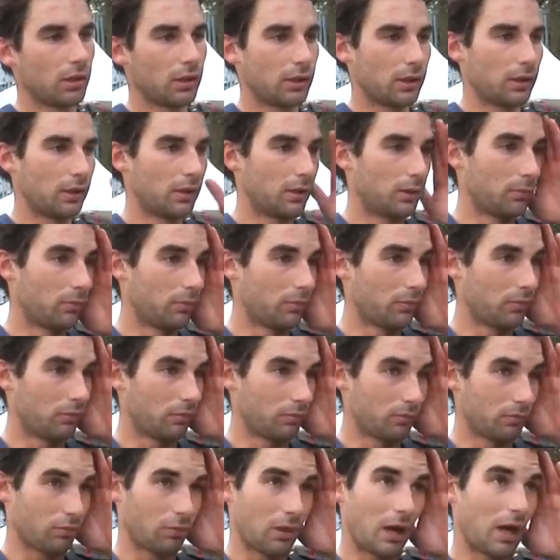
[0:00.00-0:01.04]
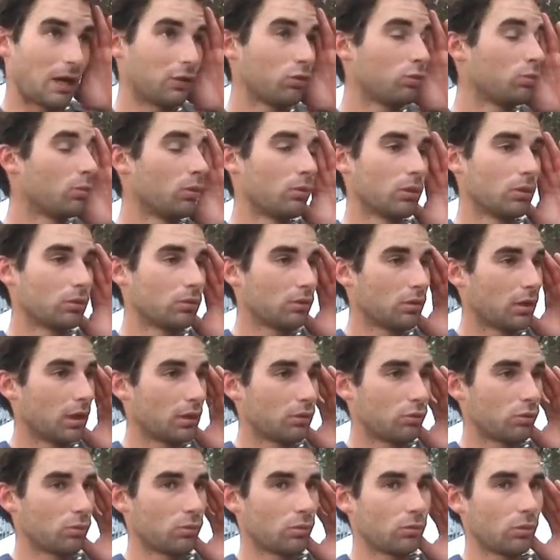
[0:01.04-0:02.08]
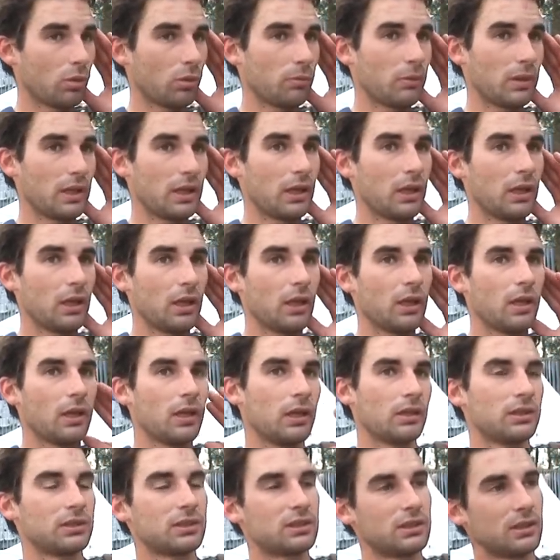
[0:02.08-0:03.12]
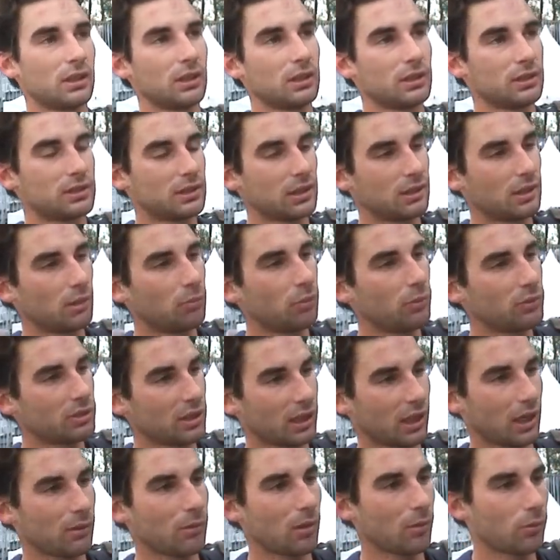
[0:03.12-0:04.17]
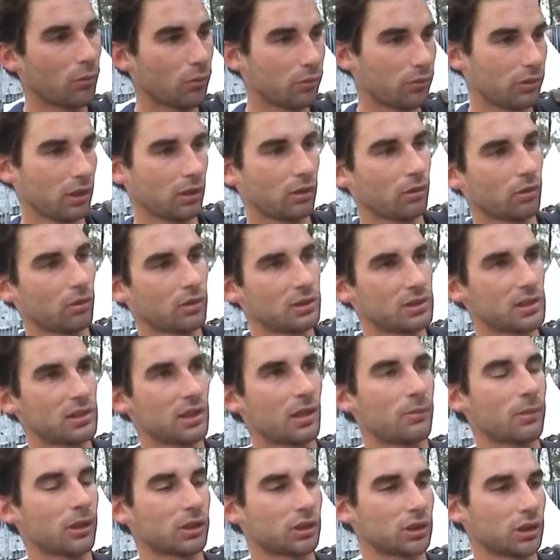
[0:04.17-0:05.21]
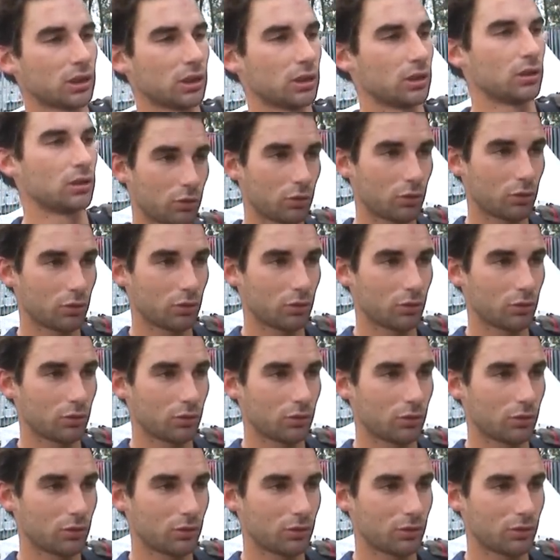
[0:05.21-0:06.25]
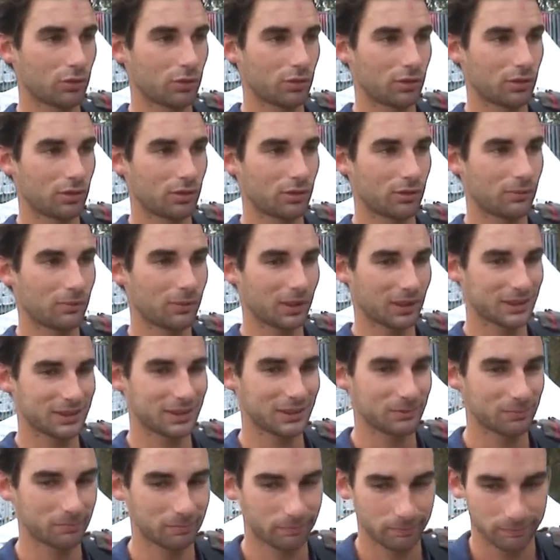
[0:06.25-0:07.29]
euh, à tout moment, à tout moment. Mais c'était plus agréable à monter que c'était à marcher. Merci. Merci.